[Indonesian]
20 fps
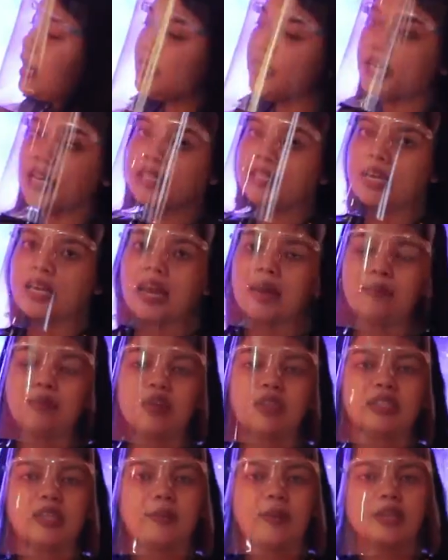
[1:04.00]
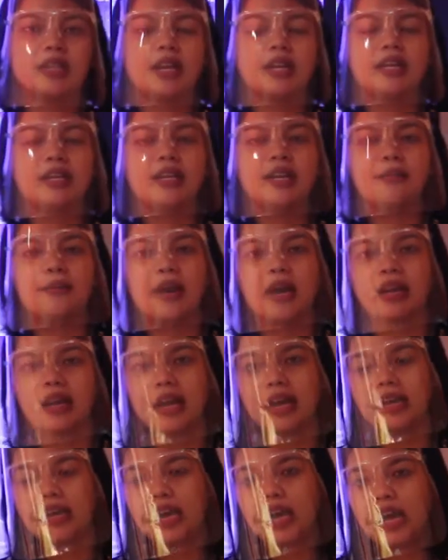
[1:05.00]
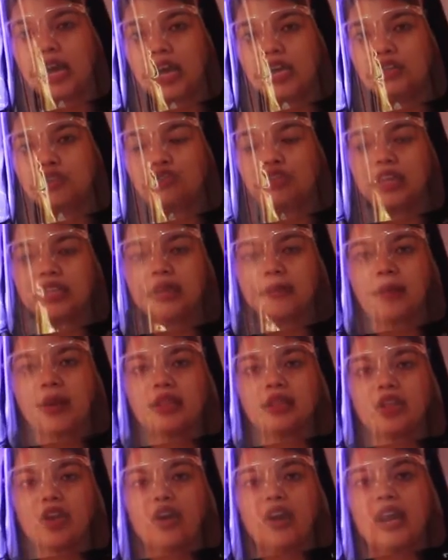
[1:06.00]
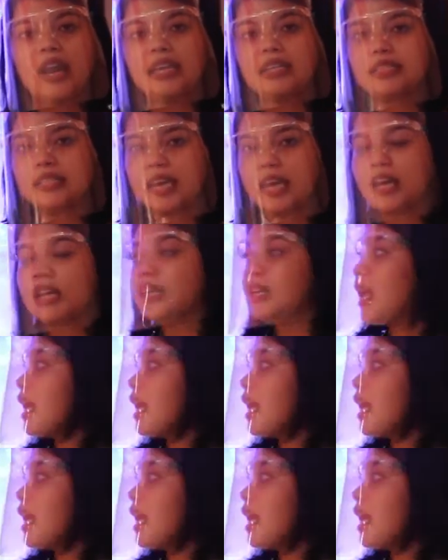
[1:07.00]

di Desa Nampu Kecamatan Gemarang juga terpantau lancar